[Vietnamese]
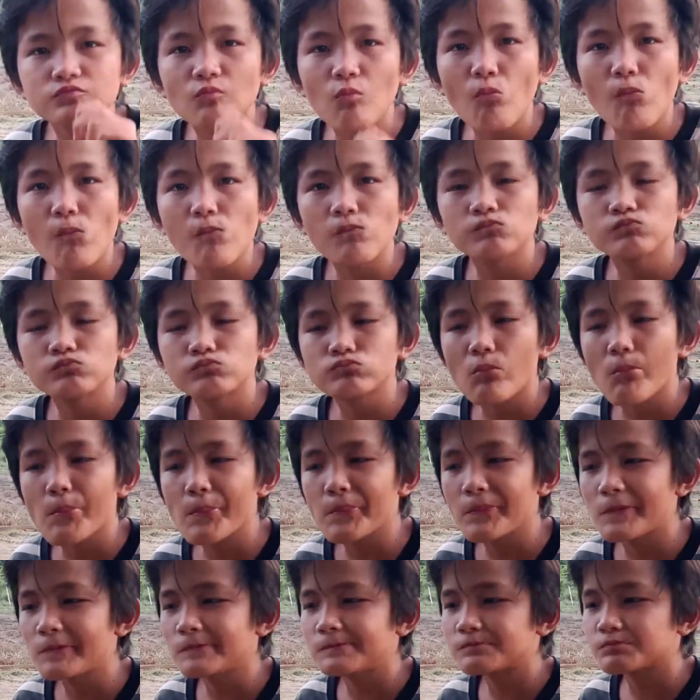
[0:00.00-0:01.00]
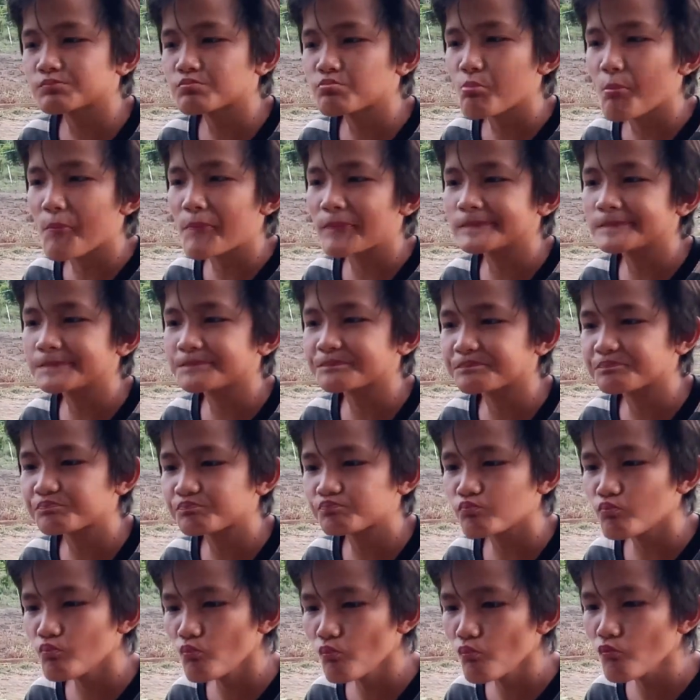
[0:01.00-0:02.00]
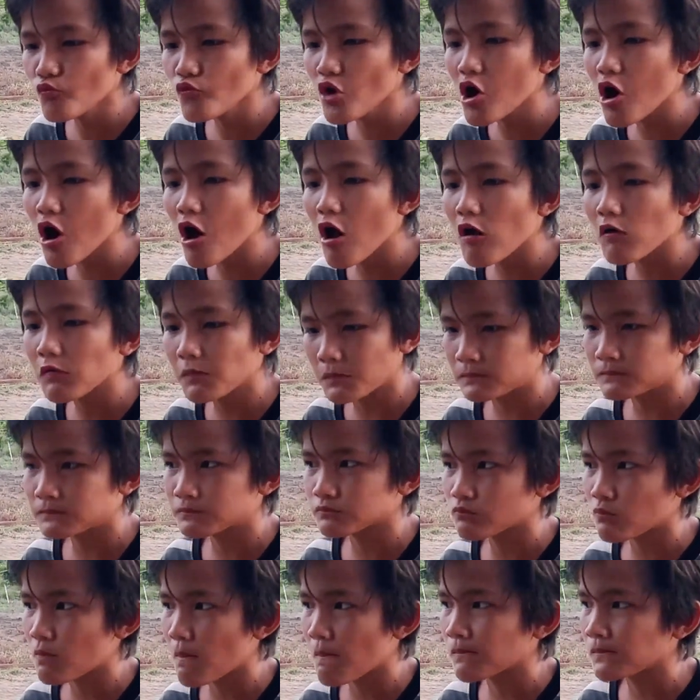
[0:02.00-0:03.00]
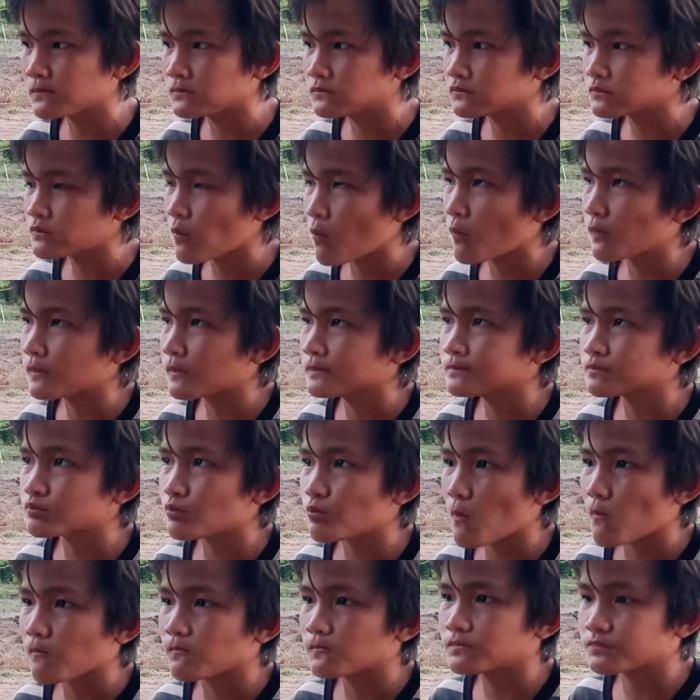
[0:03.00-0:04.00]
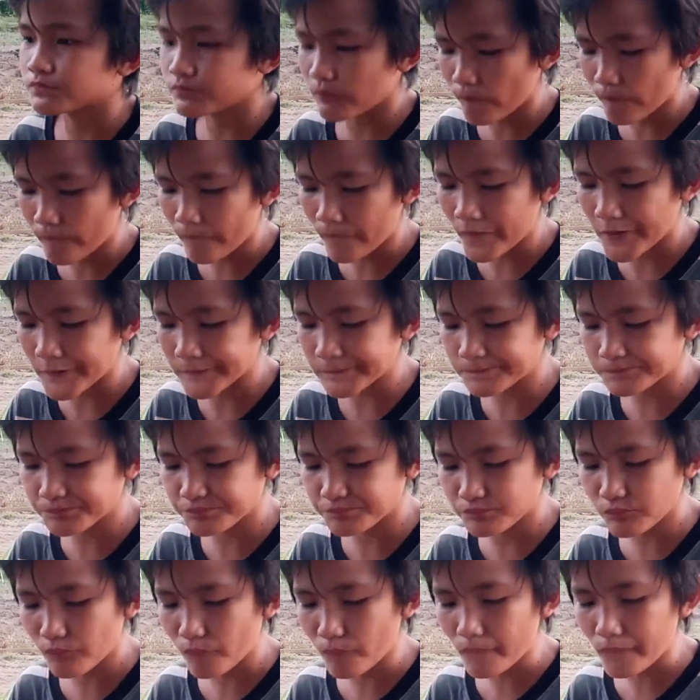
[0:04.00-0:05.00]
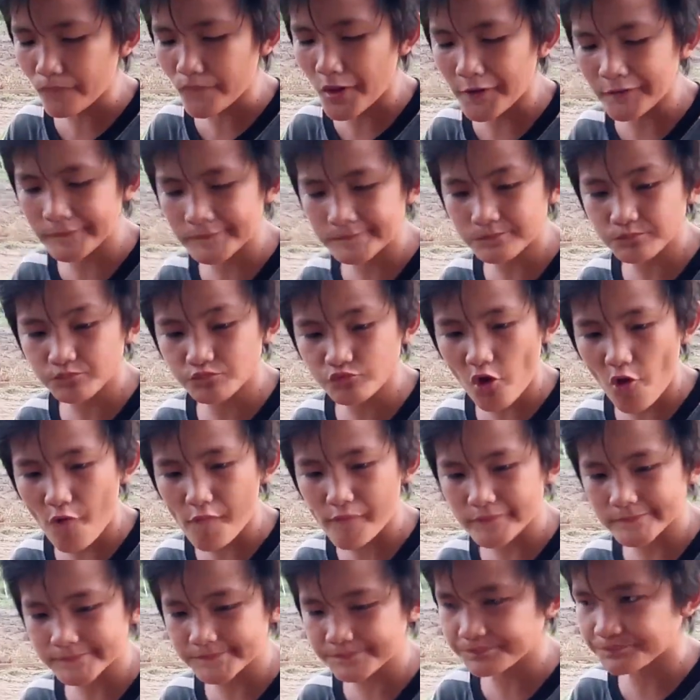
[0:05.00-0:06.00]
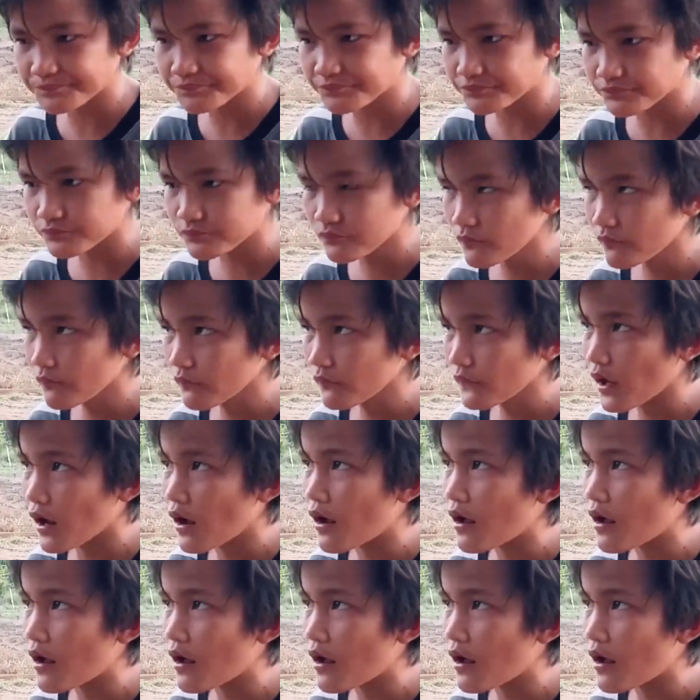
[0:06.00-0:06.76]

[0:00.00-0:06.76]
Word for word: ừ. ừ. ừ đây em sẽ học tiếp nha các bạn Cà ai làm gãy móc rồi